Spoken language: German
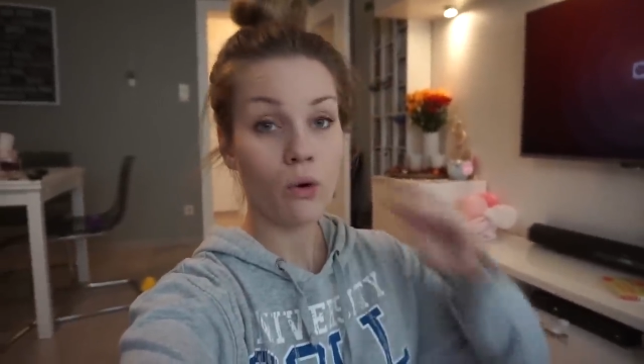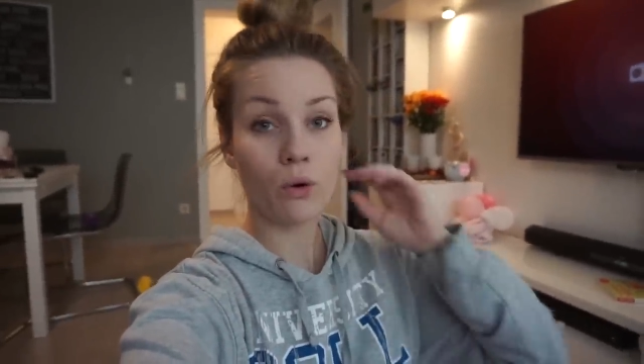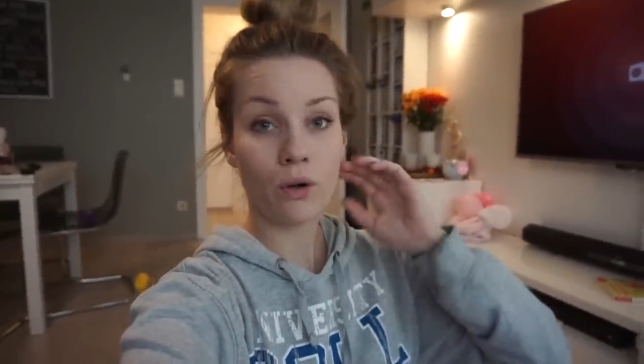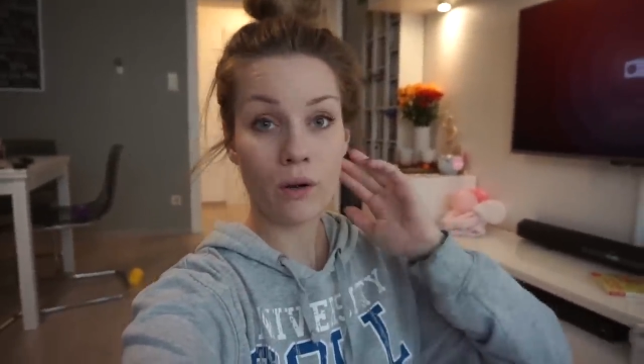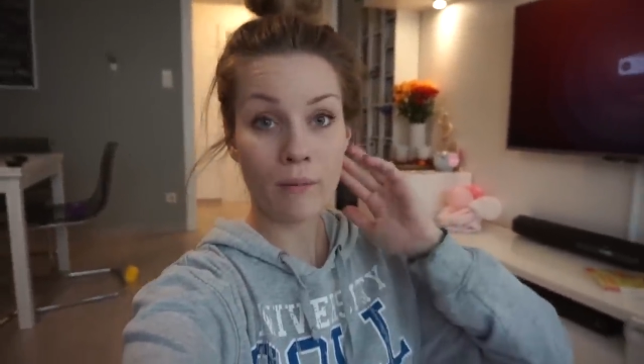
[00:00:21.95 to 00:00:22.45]

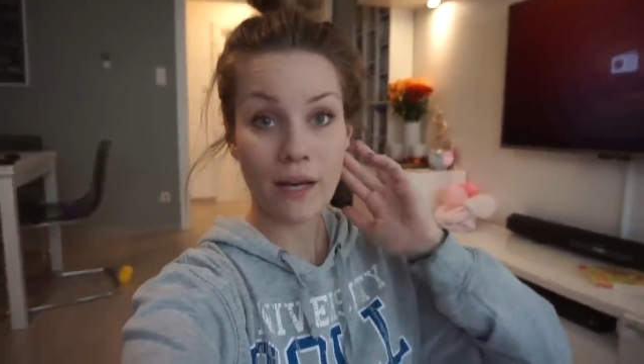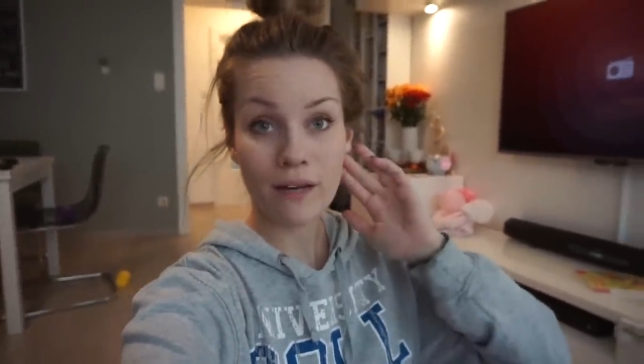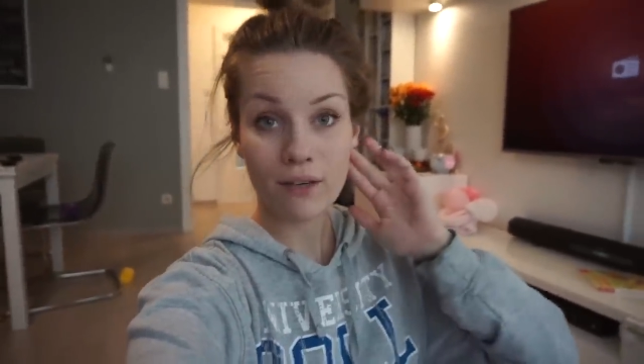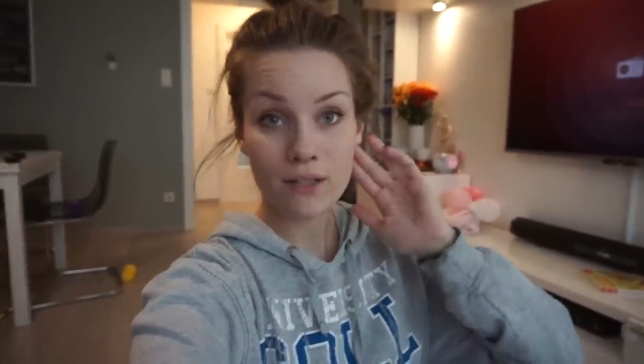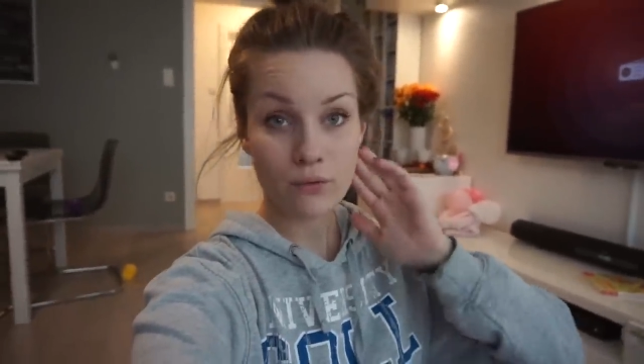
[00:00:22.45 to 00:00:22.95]
und
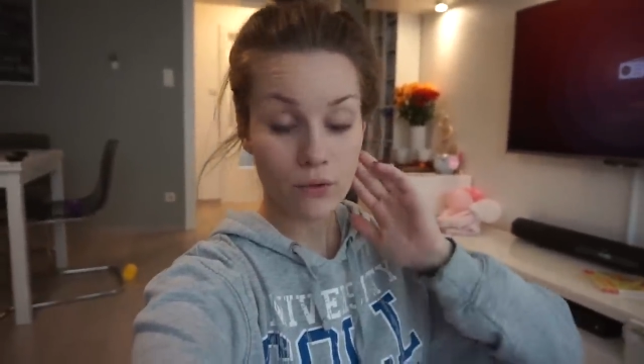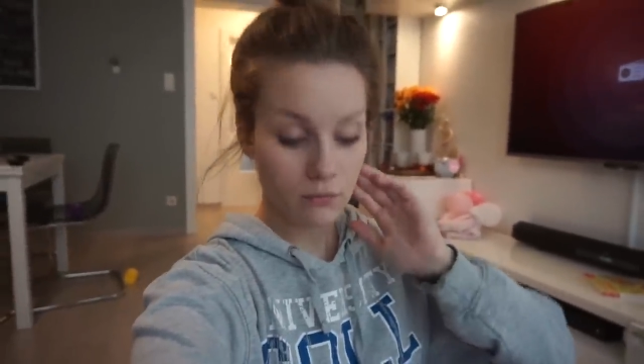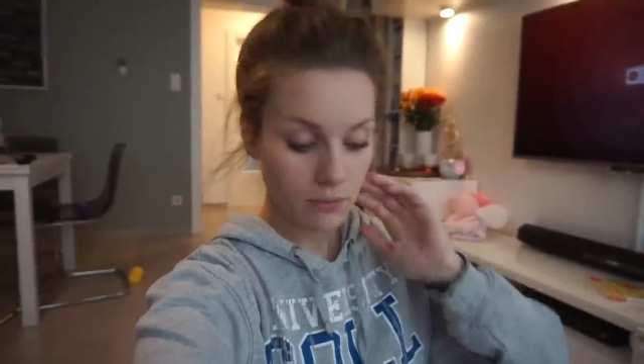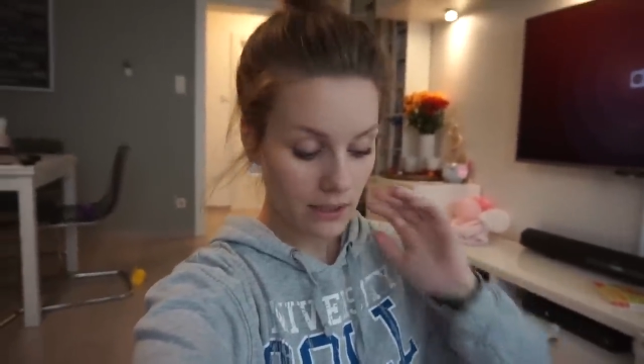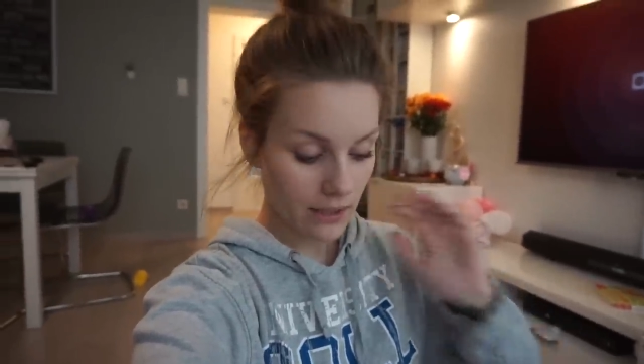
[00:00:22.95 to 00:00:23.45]
normalerweise
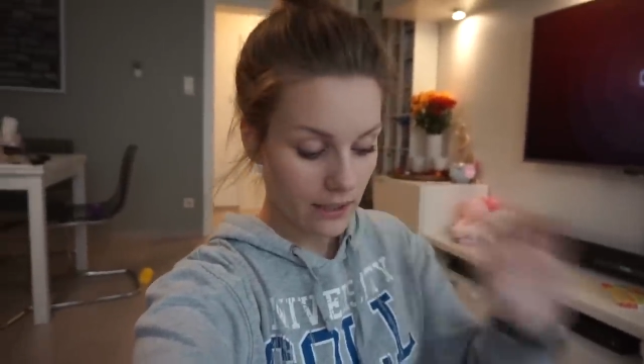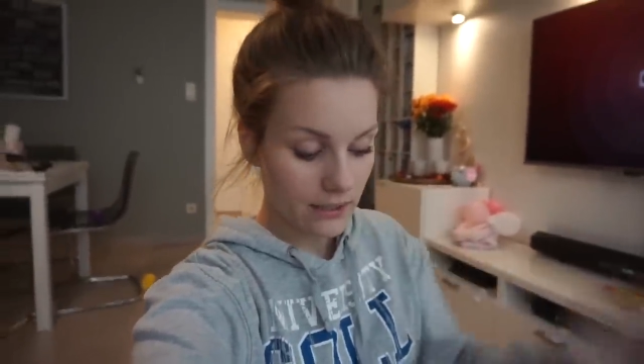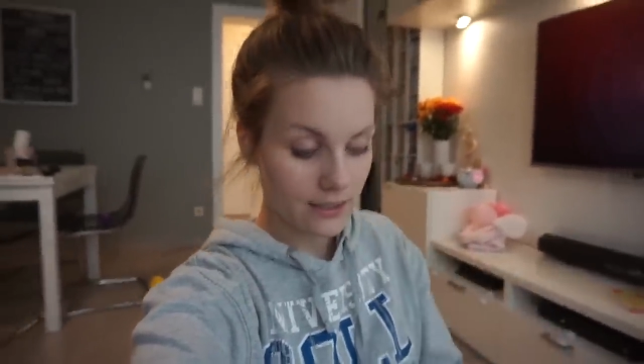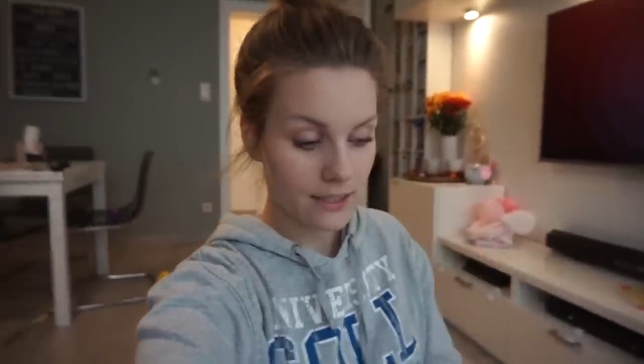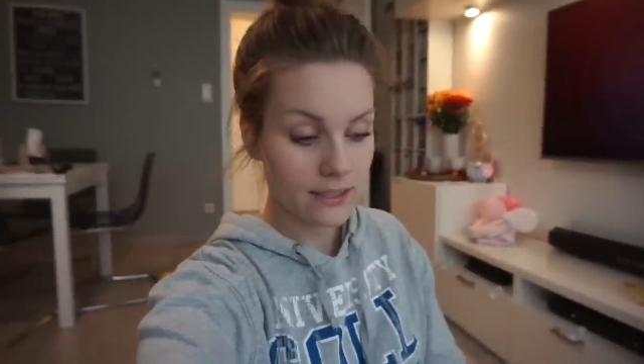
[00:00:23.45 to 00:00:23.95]
würde Mila ja
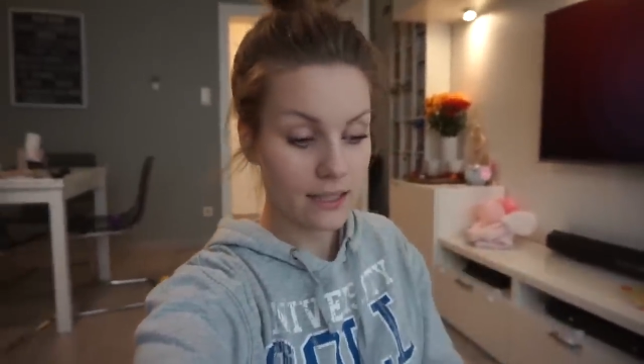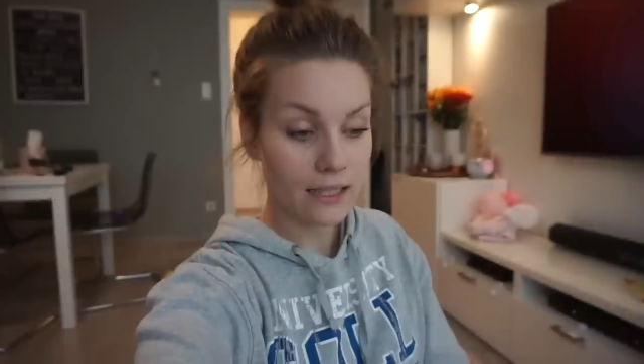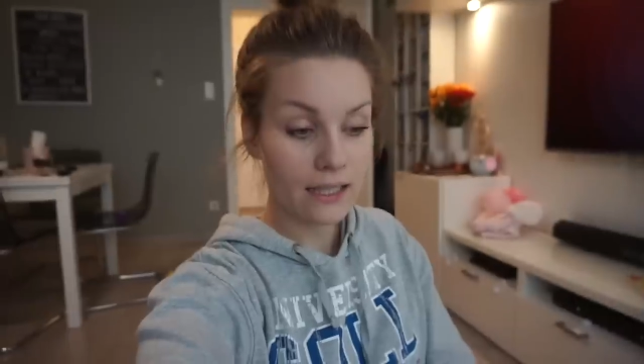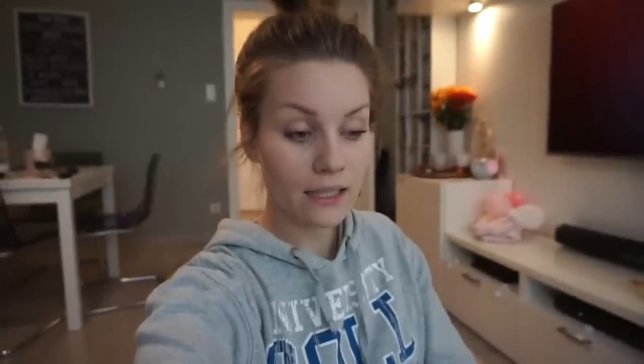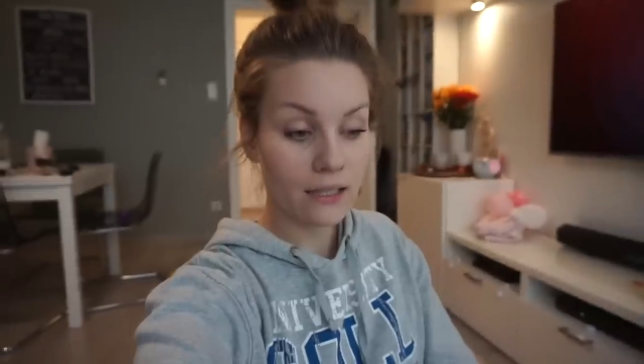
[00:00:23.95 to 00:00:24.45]
in die Kita
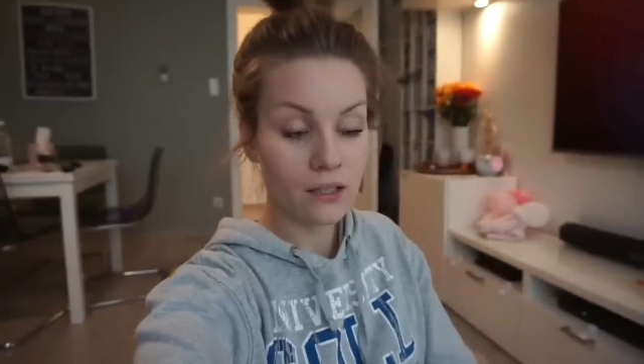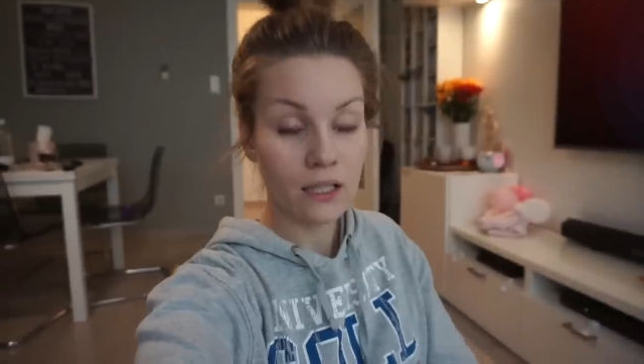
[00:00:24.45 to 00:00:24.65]
gehen.